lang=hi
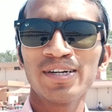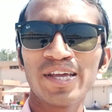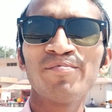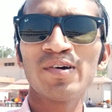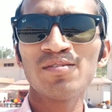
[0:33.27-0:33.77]

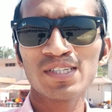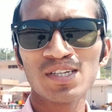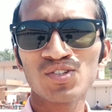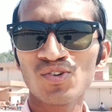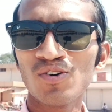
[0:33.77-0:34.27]
टेम्पल में
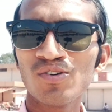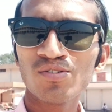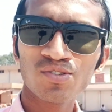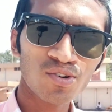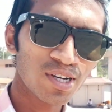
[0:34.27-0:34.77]
से इसको
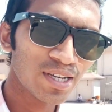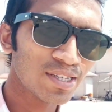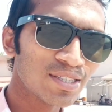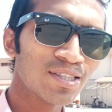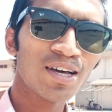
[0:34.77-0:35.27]
जो है
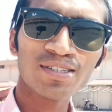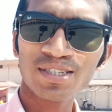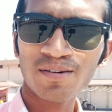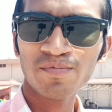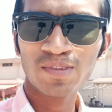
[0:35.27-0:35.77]
इतना
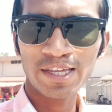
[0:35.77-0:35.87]
अच्छा